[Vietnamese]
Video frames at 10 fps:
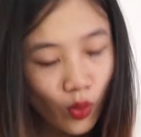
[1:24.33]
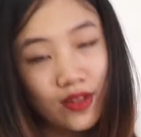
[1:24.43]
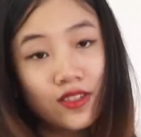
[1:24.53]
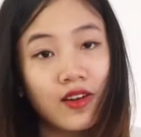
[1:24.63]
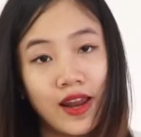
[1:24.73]

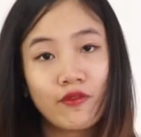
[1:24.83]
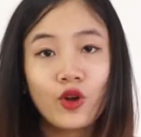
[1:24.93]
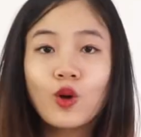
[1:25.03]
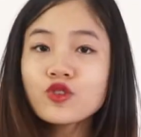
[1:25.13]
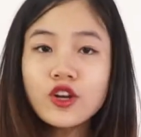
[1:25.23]
quạt sưởi này
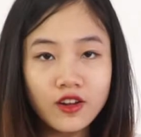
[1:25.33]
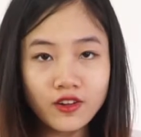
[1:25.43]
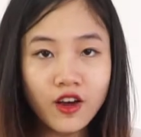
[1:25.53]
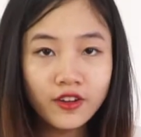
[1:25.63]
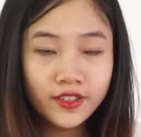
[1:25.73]
với công suất
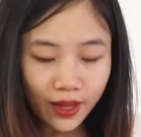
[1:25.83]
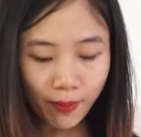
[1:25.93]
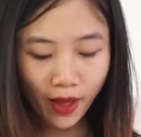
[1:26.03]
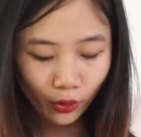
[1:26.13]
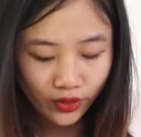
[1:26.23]
lớn hơn thì các
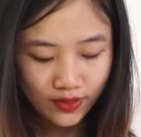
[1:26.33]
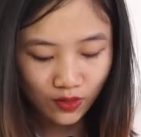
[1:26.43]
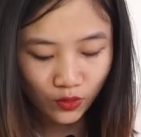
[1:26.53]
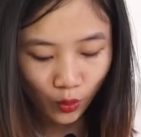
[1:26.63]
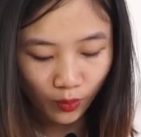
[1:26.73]
bạn có thể
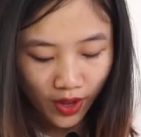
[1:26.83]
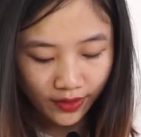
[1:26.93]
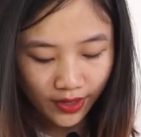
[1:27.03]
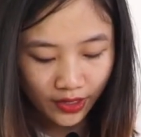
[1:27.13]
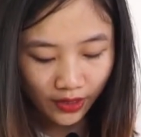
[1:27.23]
sử dụng
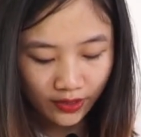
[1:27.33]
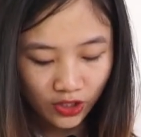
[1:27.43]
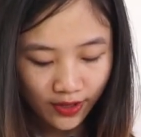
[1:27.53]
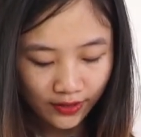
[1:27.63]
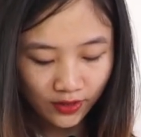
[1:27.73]
đến cái
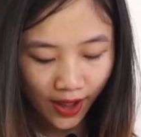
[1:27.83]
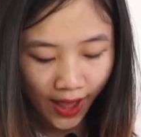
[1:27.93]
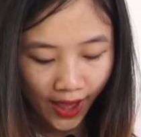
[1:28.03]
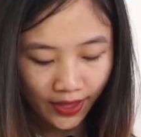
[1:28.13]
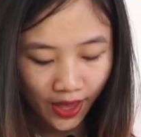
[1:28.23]
chức năng thứ
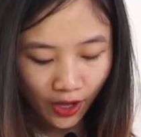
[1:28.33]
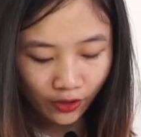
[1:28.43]
hai,